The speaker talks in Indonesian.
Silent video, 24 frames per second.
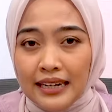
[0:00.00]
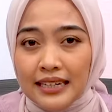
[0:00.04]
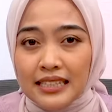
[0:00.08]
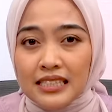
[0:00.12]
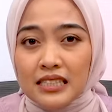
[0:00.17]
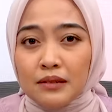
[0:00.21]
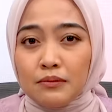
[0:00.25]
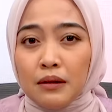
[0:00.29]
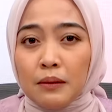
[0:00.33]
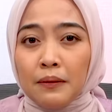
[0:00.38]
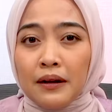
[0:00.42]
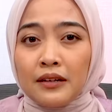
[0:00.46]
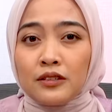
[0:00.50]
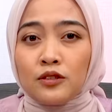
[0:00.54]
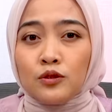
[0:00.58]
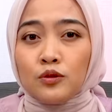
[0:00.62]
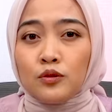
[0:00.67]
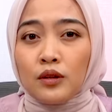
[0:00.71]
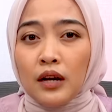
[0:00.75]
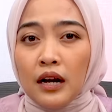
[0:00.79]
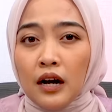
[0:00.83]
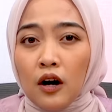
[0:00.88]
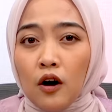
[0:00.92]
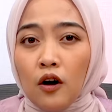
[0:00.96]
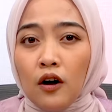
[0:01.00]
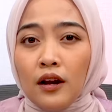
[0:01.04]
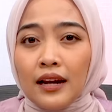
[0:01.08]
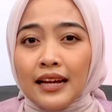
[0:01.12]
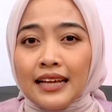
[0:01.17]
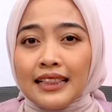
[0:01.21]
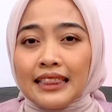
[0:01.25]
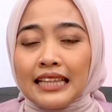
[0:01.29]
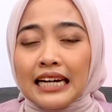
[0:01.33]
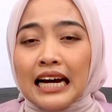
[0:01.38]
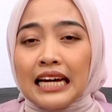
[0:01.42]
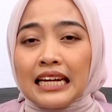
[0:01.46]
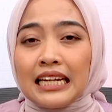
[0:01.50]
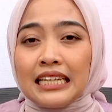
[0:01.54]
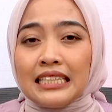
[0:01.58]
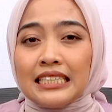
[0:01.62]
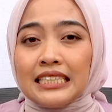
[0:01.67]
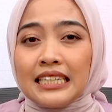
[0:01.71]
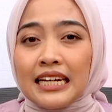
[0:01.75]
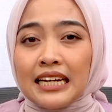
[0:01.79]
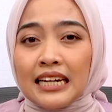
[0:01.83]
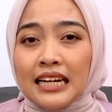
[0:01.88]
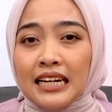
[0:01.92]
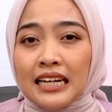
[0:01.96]
disebabkan juga oleh tekanan
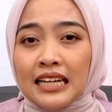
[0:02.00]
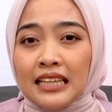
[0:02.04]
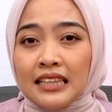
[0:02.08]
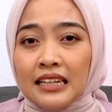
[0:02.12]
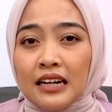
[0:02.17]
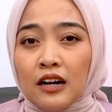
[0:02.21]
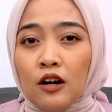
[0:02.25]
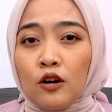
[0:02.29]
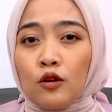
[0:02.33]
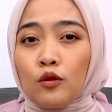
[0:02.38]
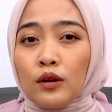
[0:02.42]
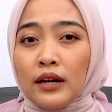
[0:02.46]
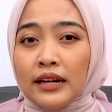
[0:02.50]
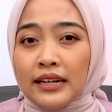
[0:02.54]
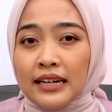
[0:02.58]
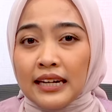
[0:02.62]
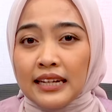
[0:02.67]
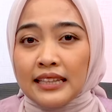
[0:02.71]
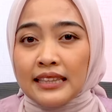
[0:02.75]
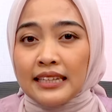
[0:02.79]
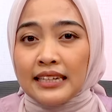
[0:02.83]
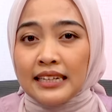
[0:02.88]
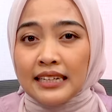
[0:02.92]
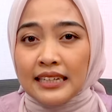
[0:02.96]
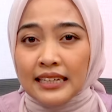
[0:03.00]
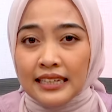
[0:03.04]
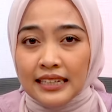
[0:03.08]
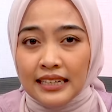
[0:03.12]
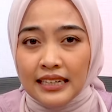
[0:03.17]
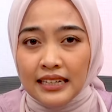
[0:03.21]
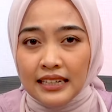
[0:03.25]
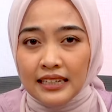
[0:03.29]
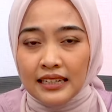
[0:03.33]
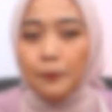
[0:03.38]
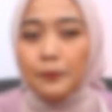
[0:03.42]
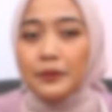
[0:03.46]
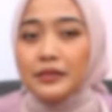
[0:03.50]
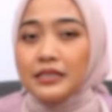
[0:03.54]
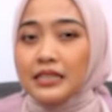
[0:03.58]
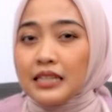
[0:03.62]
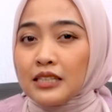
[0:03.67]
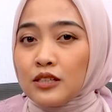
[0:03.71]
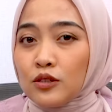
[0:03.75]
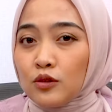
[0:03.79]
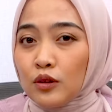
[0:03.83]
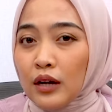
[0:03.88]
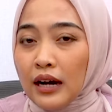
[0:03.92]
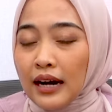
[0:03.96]
cairan intraokular yang tinggi, bisa
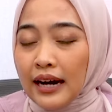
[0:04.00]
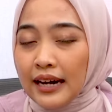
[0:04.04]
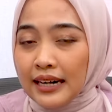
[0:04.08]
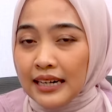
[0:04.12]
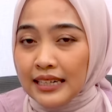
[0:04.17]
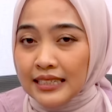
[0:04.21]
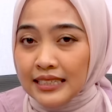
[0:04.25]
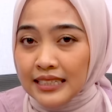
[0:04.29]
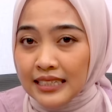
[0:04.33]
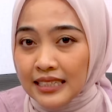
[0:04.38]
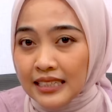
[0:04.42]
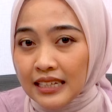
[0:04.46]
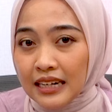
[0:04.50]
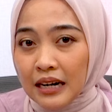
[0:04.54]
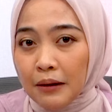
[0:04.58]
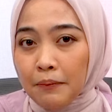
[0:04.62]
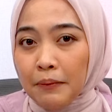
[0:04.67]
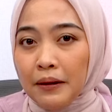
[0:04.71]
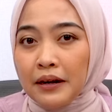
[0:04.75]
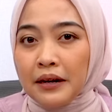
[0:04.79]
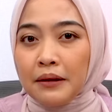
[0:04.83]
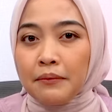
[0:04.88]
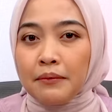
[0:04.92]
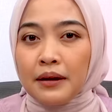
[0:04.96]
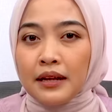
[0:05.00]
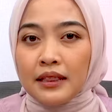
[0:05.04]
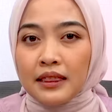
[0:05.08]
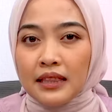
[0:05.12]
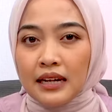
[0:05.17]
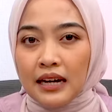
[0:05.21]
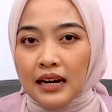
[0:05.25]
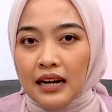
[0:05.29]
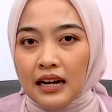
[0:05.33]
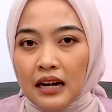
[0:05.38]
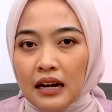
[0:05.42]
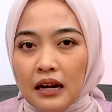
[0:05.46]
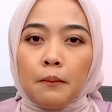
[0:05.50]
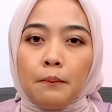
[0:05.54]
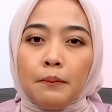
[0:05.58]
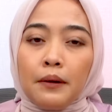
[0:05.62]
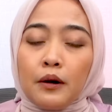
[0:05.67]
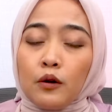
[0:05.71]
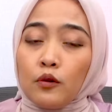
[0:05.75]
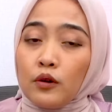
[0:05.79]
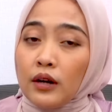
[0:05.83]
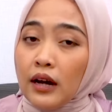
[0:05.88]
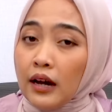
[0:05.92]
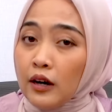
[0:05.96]
juga karena cedera pada mata,
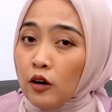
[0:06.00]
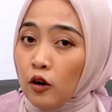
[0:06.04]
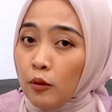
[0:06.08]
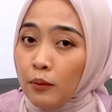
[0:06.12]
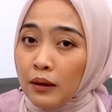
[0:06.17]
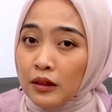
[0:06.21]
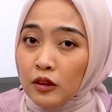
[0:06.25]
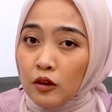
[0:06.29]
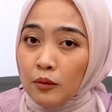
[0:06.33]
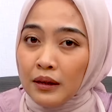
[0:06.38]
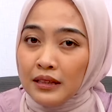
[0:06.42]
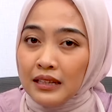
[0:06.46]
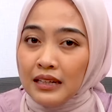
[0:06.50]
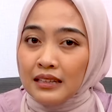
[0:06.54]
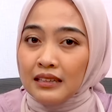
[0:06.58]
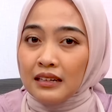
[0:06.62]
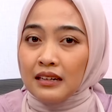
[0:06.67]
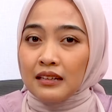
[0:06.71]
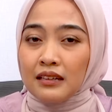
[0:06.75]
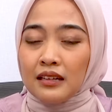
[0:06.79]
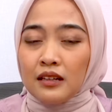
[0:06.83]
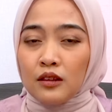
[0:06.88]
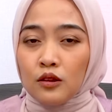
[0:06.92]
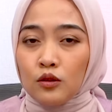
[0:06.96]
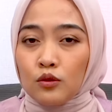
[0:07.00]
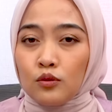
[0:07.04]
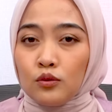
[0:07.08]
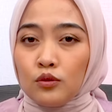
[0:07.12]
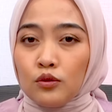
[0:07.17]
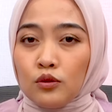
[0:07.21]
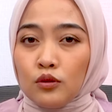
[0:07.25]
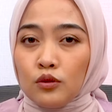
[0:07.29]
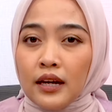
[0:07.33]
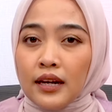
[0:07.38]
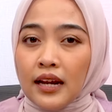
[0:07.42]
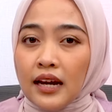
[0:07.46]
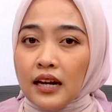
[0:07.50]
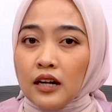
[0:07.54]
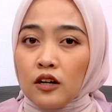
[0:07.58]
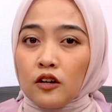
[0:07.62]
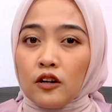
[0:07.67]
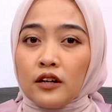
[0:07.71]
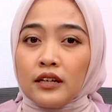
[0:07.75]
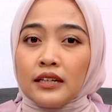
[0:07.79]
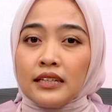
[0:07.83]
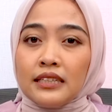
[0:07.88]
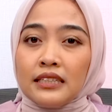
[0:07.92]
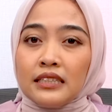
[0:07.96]
penggunaan obat-obatan tertentu, dan
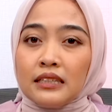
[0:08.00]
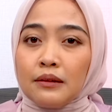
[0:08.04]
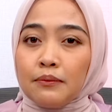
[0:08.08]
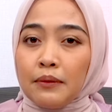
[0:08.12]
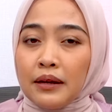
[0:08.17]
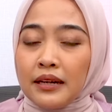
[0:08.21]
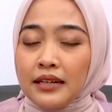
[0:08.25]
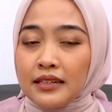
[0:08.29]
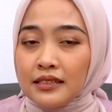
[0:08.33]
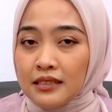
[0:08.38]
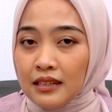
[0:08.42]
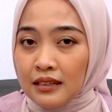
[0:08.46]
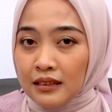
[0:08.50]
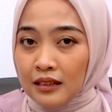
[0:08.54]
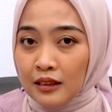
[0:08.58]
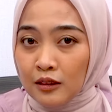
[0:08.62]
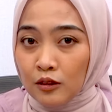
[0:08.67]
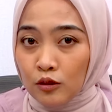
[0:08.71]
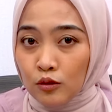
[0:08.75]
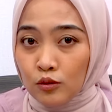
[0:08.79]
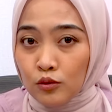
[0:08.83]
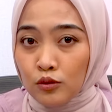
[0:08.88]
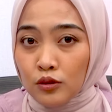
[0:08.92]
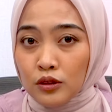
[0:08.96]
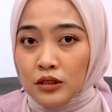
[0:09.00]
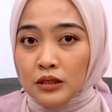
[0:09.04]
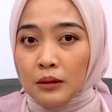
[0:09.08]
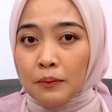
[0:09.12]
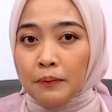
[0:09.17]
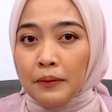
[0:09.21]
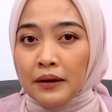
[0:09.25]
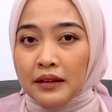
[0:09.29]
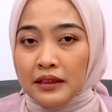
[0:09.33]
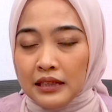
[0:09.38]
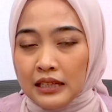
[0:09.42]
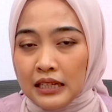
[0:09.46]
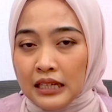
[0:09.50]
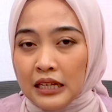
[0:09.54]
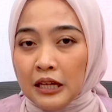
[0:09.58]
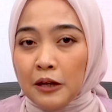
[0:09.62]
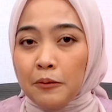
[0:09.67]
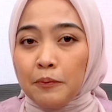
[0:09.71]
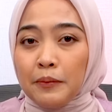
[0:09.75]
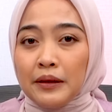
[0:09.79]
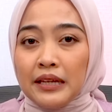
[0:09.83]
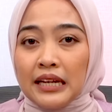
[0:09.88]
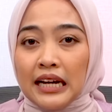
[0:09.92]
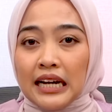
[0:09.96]
kondisi medis tertentu
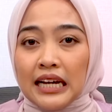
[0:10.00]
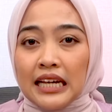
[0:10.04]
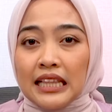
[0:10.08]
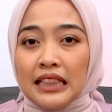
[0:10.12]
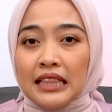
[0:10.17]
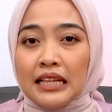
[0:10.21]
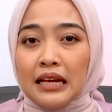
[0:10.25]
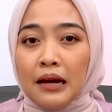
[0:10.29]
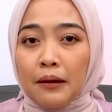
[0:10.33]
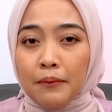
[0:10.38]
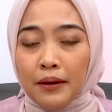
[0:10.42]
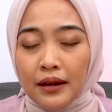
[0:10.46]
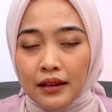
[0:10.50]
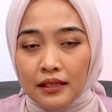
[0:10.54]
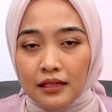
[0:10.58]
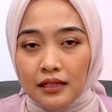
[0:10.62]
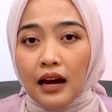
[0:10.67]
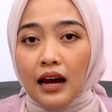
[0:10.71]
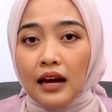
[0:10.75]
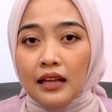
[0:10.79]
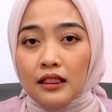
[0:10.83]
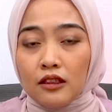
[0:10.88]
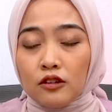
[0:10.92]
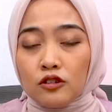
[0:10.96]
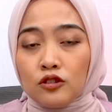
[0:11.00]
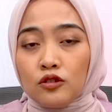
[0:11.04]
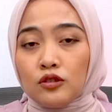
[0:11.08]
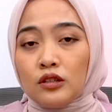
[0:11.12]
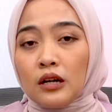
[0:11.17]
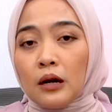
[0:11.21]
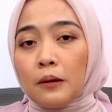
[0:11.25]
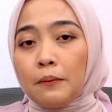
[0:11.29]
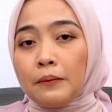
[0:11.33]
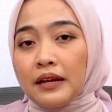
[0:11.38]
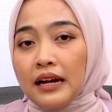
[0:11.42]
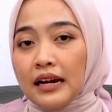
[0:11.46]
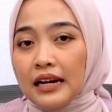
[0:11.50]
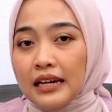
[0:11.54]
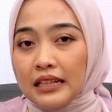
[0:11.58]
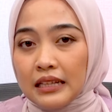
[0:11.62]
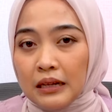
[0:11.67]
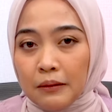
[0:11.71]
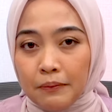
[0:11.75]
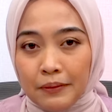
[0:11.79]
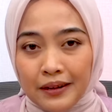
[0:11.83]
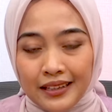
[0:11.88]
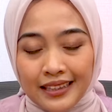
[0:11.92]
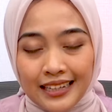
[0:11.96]
seperti penyakit diabetes atau juga penyakit
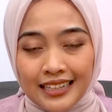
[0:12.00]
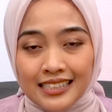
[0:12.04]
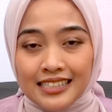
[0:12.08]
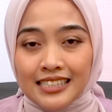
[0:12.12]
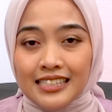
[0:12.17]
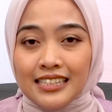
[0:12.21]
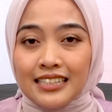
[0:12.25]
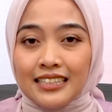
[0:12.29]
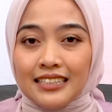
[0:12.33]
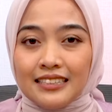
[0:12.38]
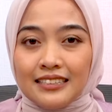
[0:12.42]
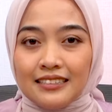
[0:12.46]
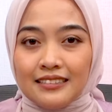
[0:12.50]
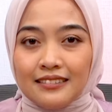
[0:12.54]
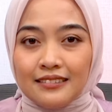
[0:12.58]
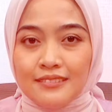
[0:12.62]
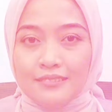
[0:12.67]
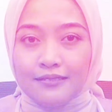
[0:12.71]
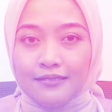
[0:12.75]
hipertensi.